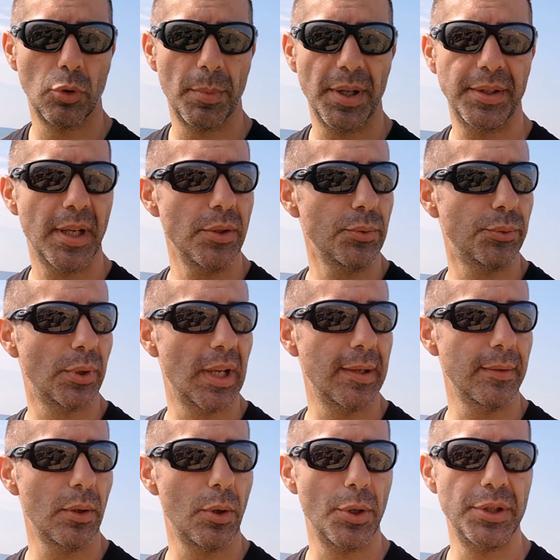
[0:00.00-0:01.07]
Le matin, tu te
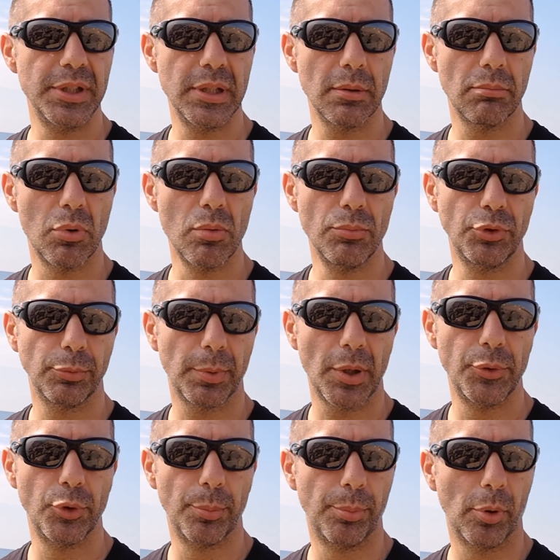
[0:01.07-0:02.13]
lèves, lundi, boum, tu
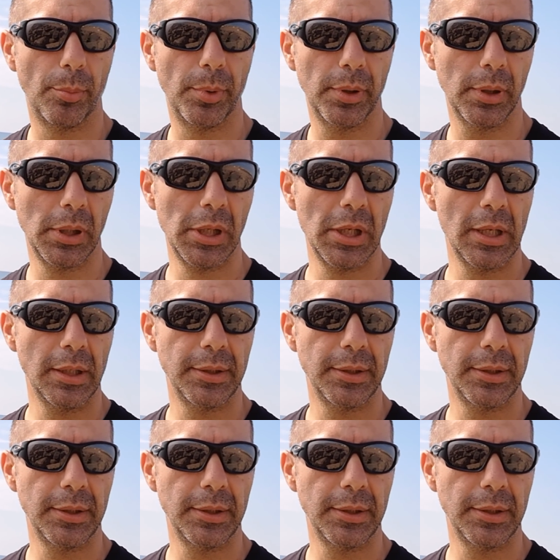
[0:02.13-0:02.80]
prends deux pommes.